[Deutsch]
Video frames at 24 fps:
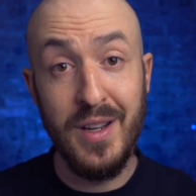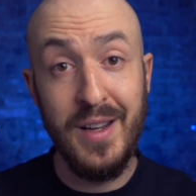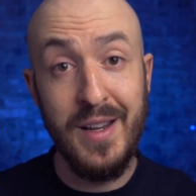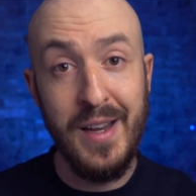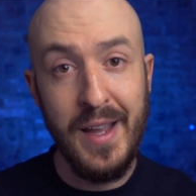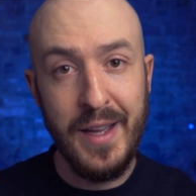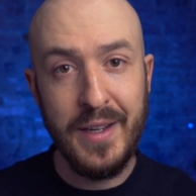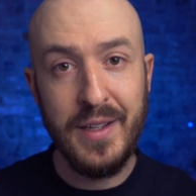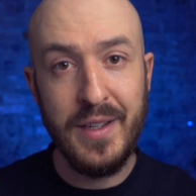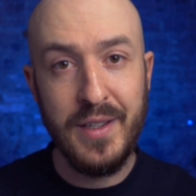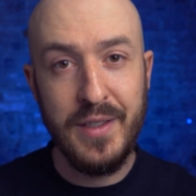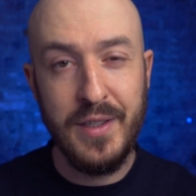
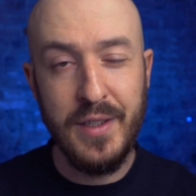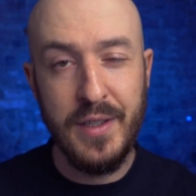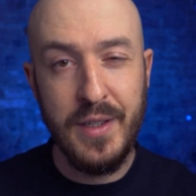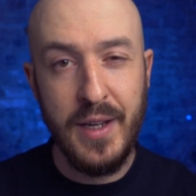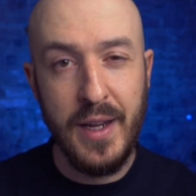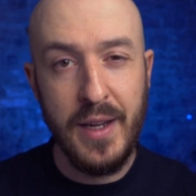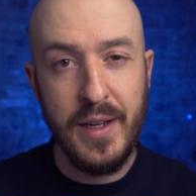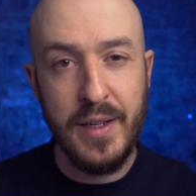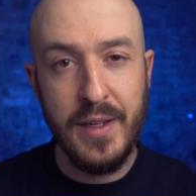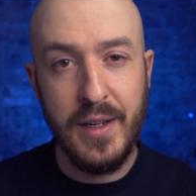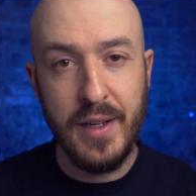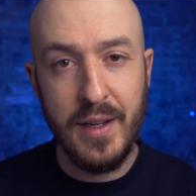lernt die
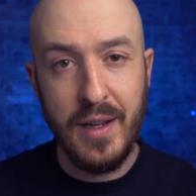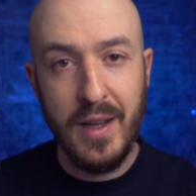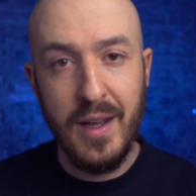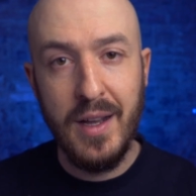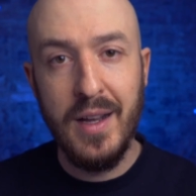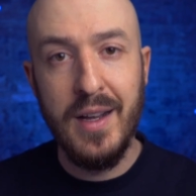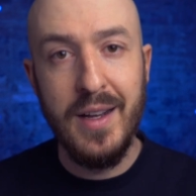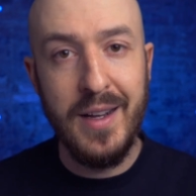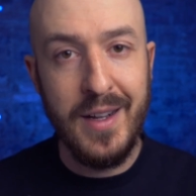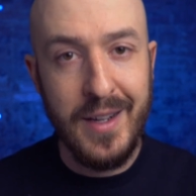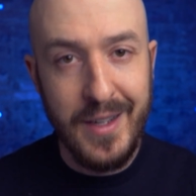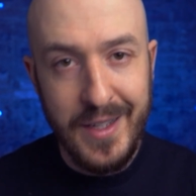Technik
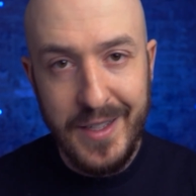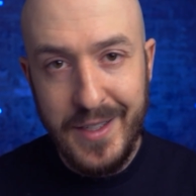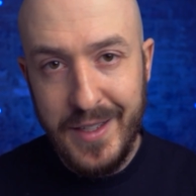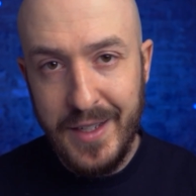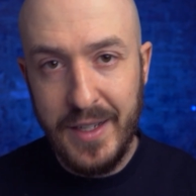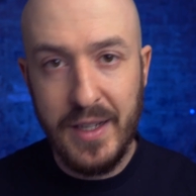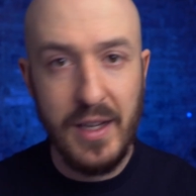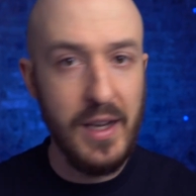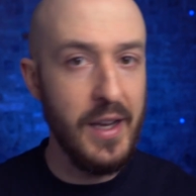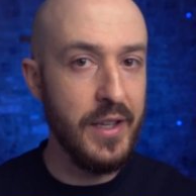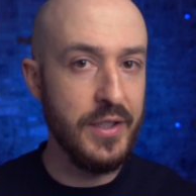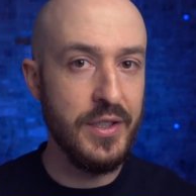
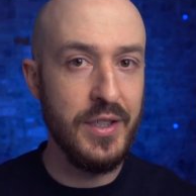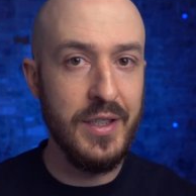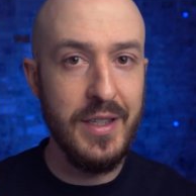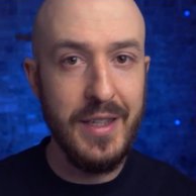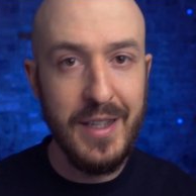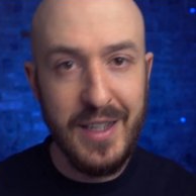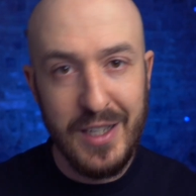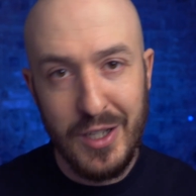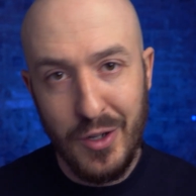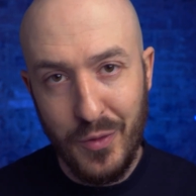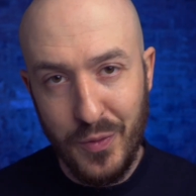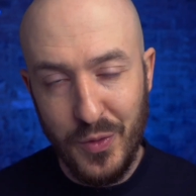richtig, lernt sie
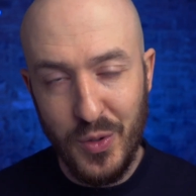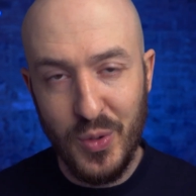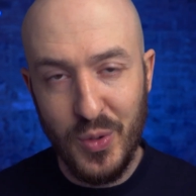nicht auf